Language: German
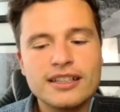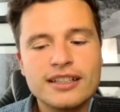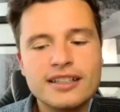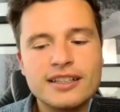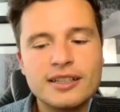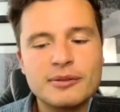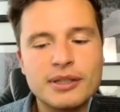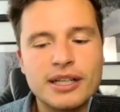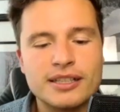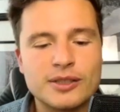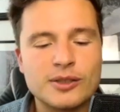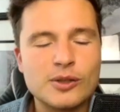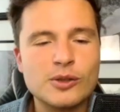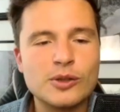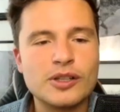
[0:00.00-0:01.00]
Äh, man kann sich
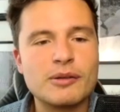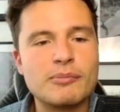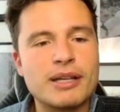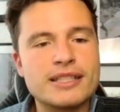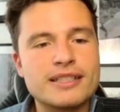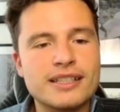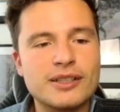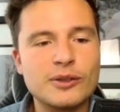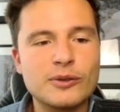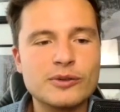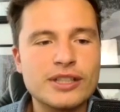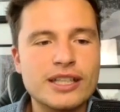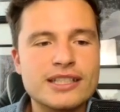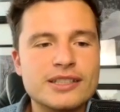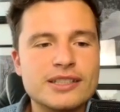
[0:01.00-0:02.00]
schon irgendeine Maske
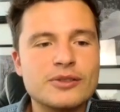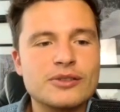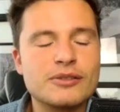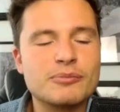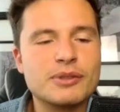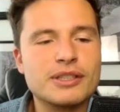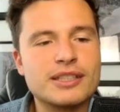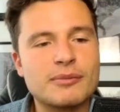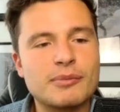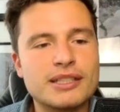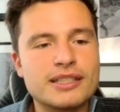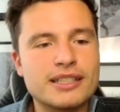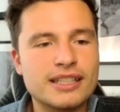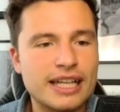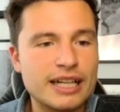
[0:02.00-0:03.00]
aufsetzen und mit dieser
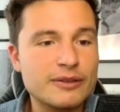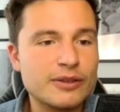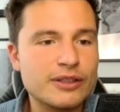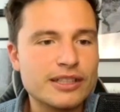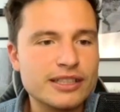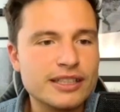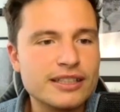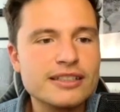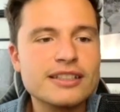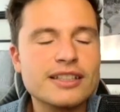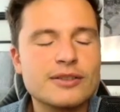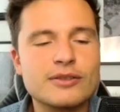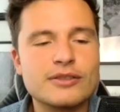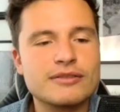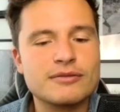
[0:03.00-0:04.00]
Maske Geld verdienen.
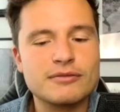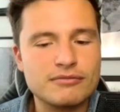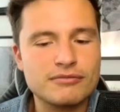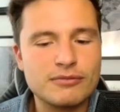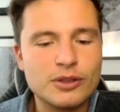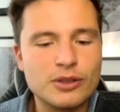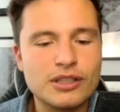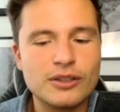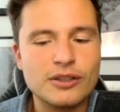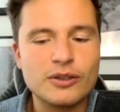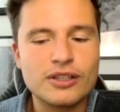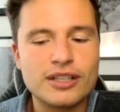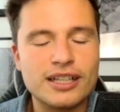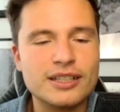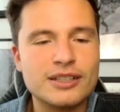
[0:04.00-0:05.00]
Das wird
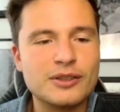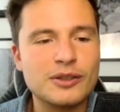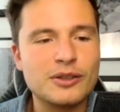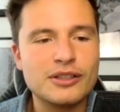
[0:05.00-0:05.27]
auch ganz